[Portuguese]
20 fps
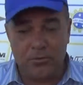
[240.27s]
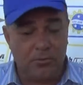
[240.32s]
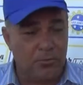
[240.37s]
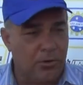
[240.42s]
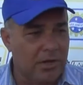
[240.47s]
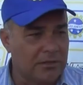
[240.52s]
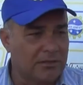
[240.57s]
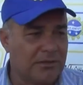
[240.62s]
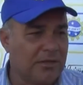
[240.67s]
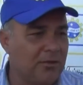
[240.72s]
não
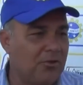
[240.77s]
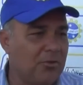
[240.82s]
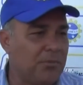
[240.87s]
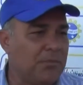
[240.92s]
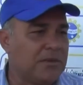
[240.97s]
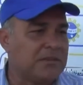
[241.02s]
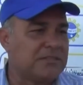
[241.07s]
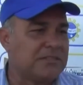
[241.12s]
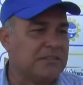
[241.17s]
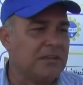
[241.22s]
boto nenhum
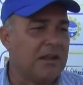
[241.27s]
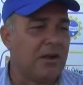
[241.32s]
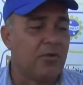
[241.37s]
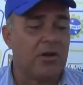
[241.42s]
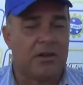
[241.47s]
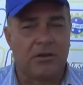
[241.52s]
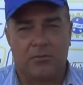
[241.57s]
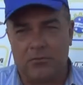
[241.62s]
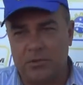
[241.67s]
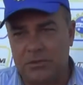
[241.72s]
empecilho.
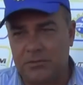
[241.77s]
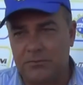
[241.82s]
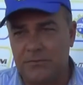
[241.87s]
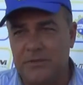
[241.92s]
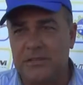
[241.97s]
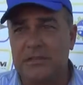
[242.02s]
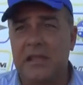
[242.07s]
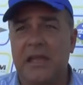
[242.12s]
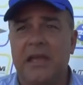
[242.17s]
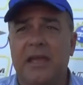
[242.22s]
Agora, enquanto
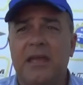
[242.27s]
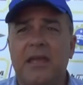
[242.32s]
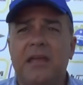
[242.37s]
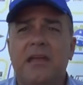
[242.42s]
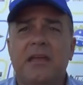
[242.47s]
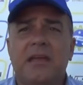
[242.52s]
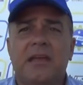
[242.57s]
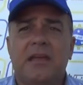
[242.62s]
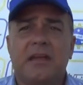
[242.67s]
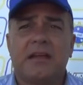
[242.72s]
me der
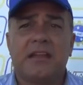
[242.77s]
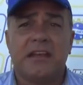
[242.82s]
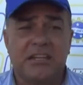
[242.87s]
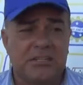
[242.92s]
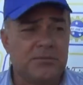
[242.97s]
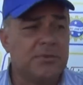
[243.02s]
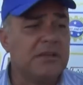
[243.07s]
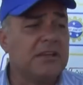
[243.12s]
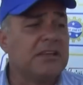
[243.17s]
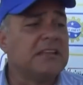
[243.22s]

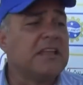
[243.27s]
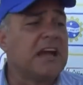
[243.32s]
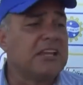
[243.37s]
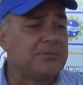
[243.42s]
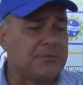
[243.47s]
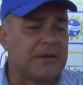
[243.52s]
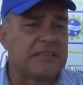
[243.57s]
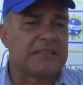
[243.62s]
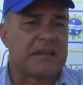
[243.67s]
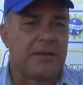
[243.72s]

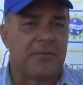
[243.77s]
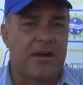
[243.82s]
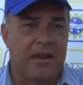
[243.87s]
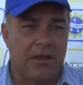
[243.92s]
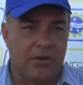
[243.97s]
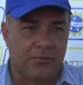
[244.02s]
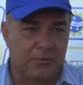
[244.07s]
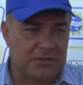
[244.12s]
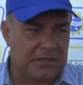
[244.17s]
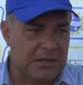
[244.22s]
credibilidade para trabalhar, eu vou